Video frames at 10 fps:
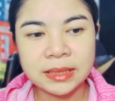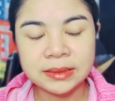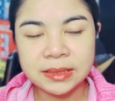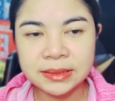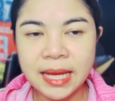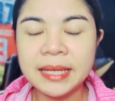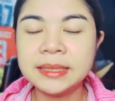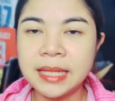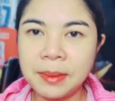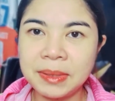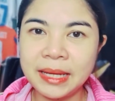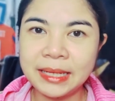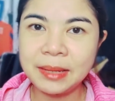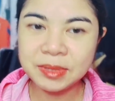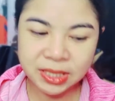ตัดสินใจหรือทำอะไร
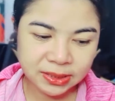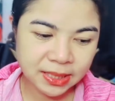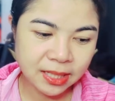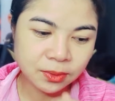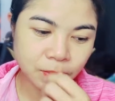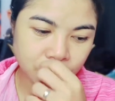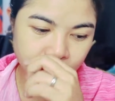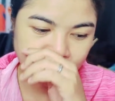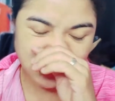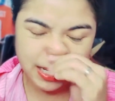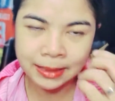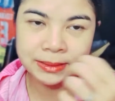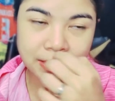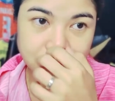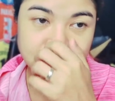ได้ไม่ชัดเจนคุณก็
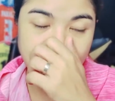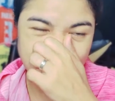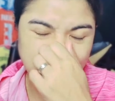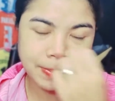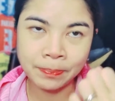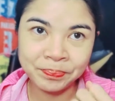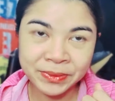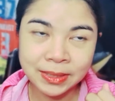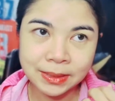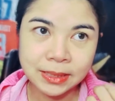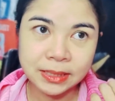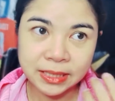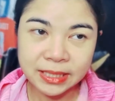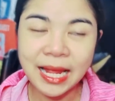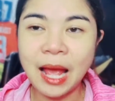จะแบบ
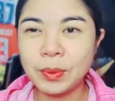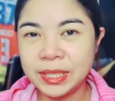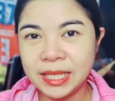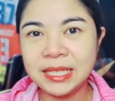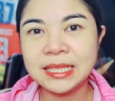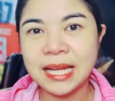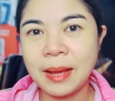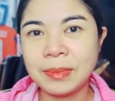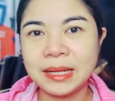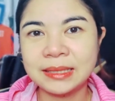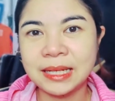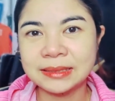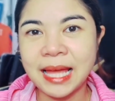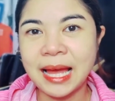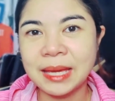คิดหาวิธีที่จะทำอะไร
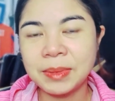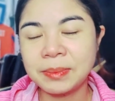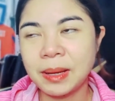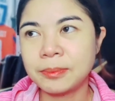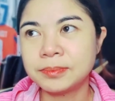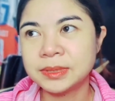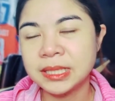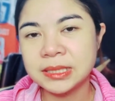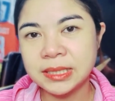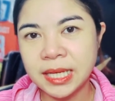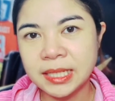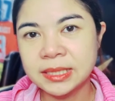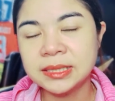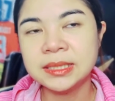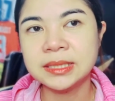ต่างๆให้มันแบบชัดเจน
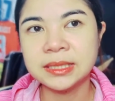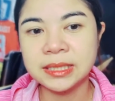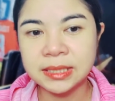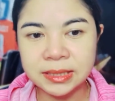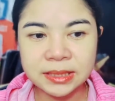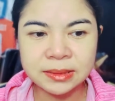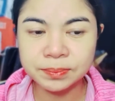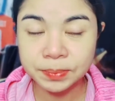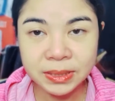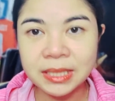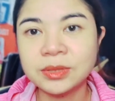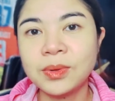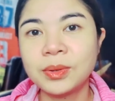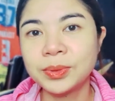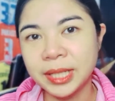ขึ้นดีขึ้นเพื่อ
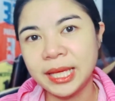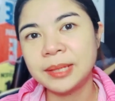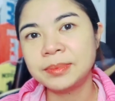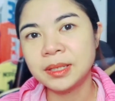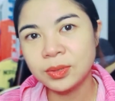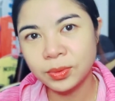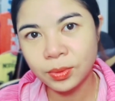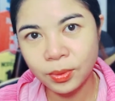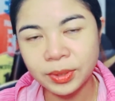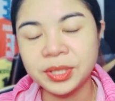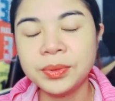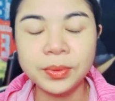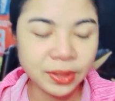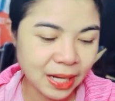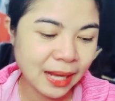ตัวคุณเองเพื่อคนที่
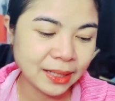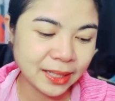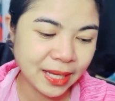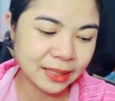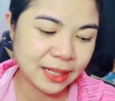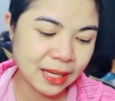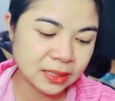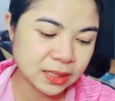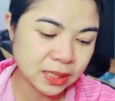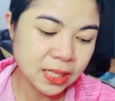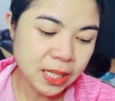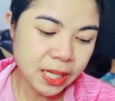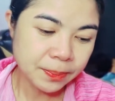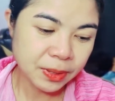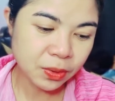คุณรักนั่นเองนะคะคือ
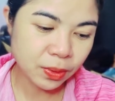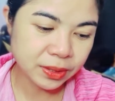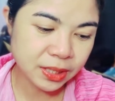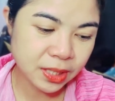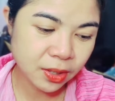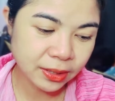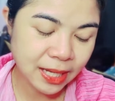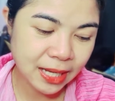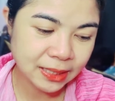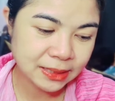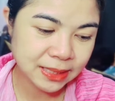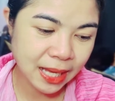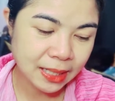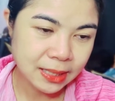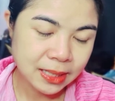เป็นคนที่ค่อนข้างที่
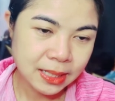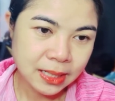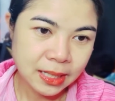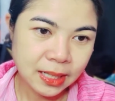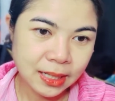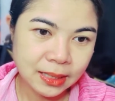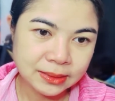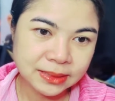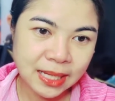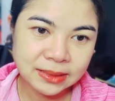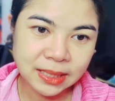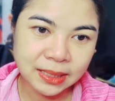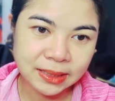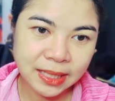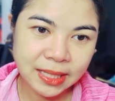จะช่างสั
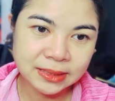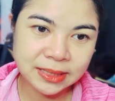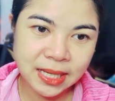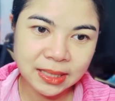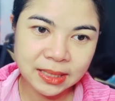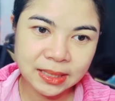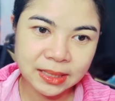งเกตช่าง